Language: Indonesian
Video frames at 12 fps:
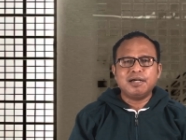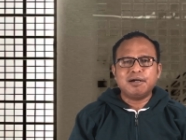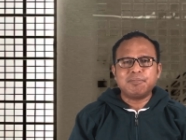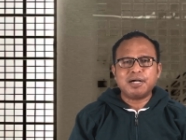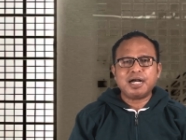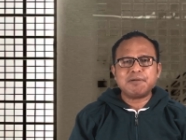
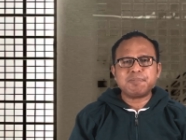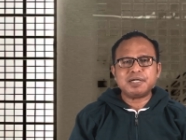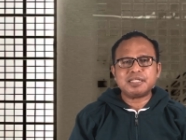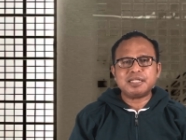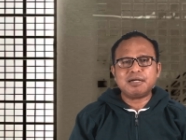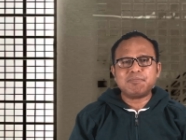Mengapa
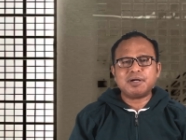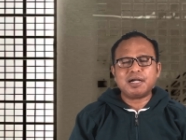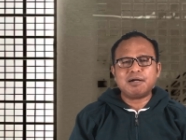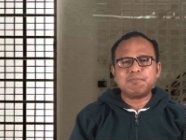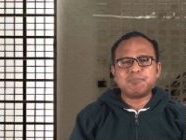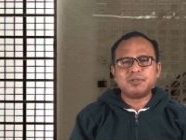tidak
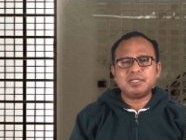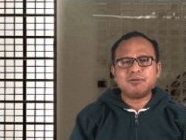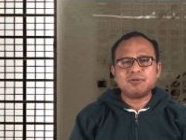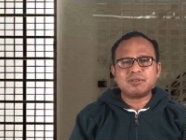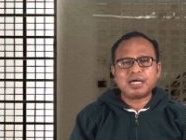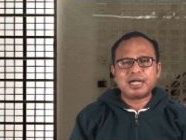mengampuni
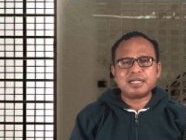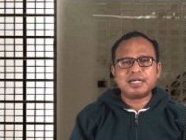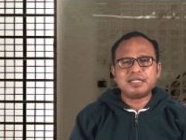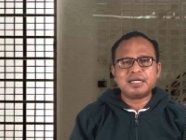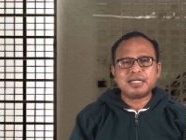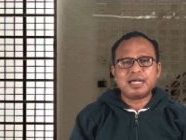
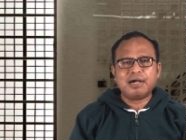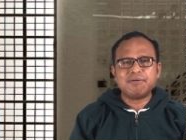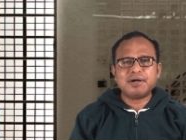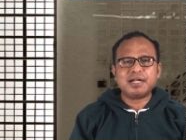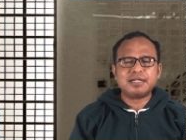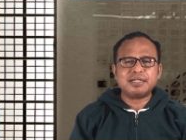hutangnya dari
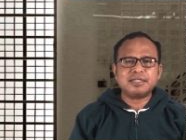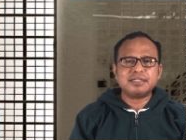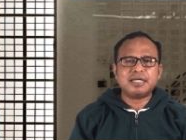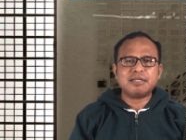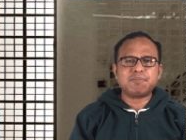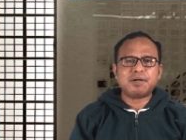awal
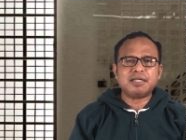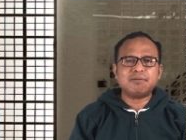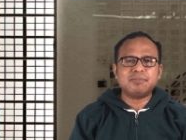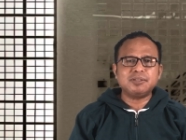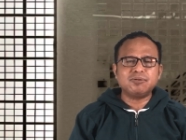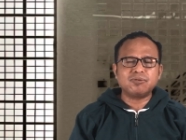daripada
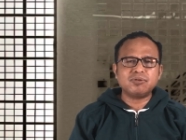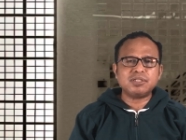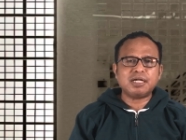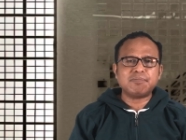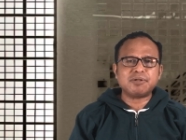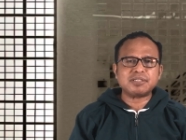
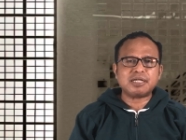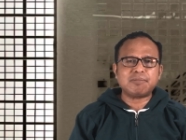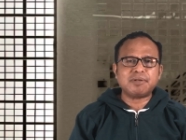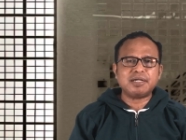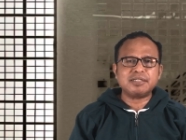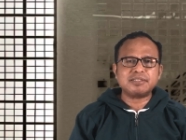menyuruhnya
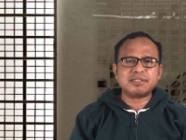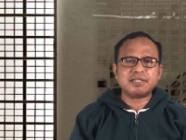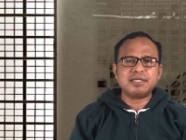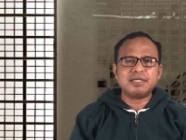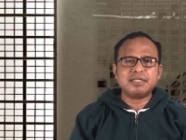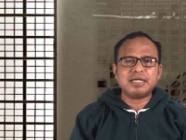bersama
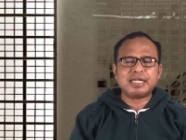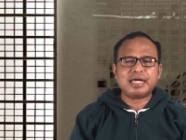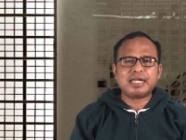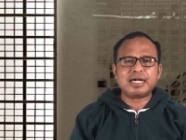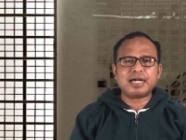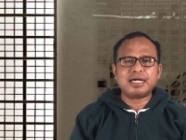istri dan
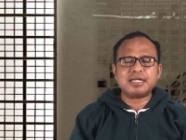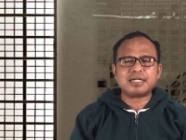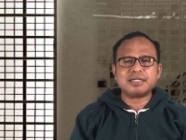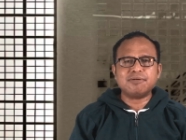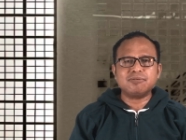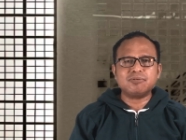
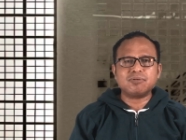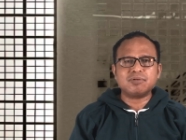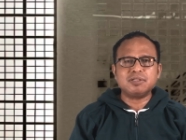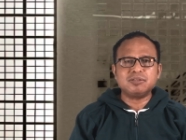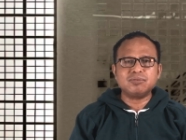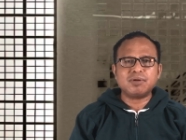anak-anaknya untuk
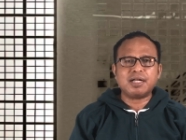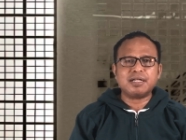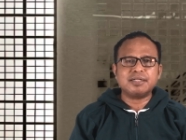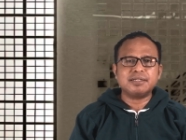dijual?